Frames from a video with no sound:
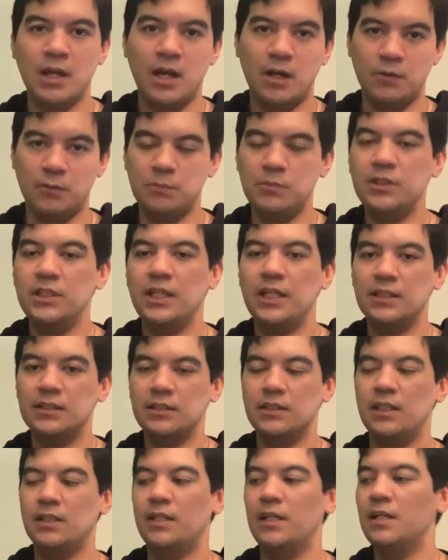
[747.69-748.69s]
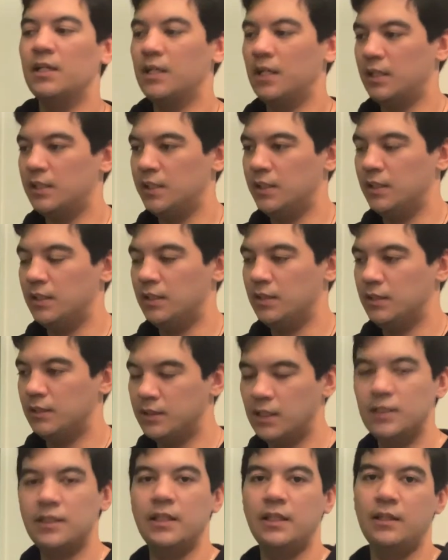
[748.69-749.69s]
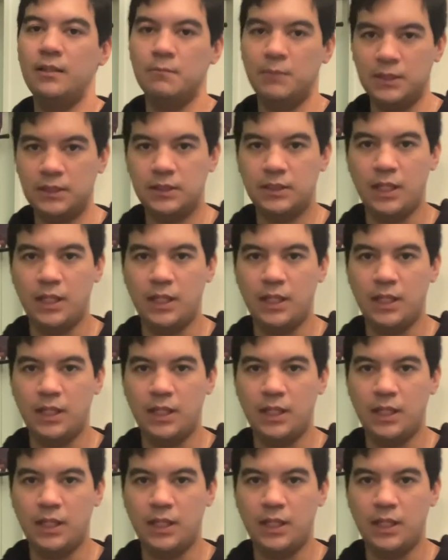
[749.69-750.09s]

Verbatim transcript: あの胸厚な展開になってきまし